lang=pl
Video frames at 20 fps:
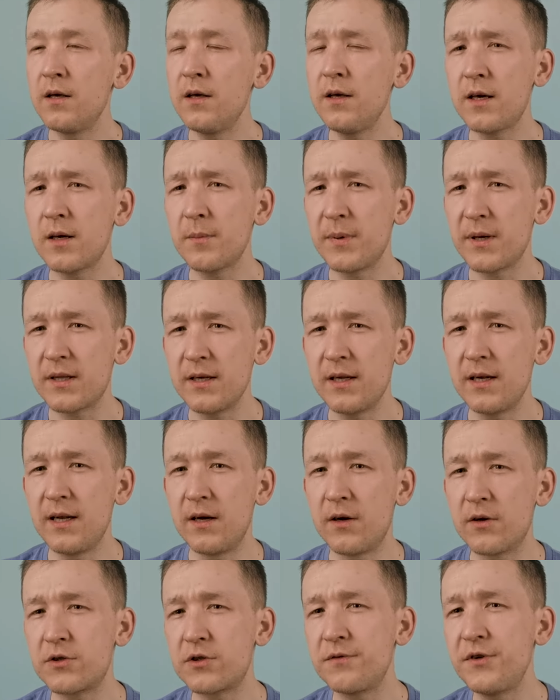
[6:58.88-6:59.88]
I chyba
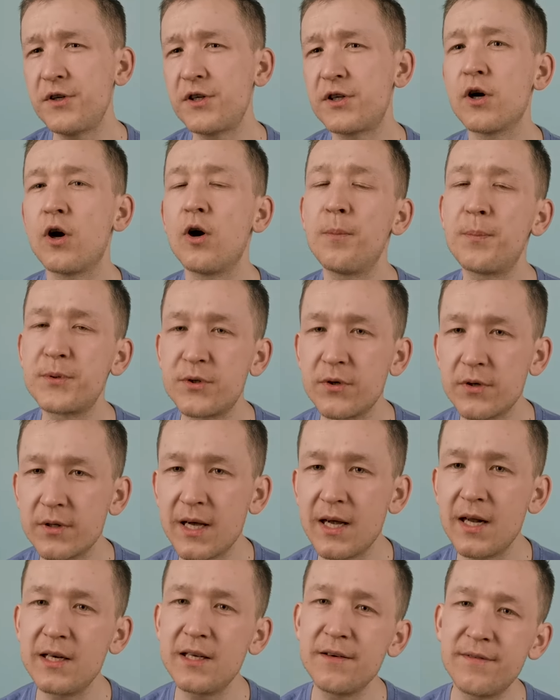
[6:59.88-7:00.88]
tyle. Oczywiście
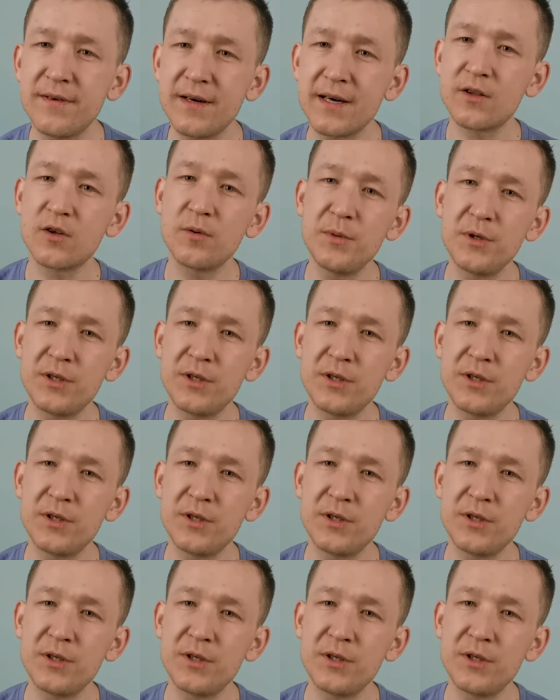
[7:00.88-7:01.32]
opcjonalnie warto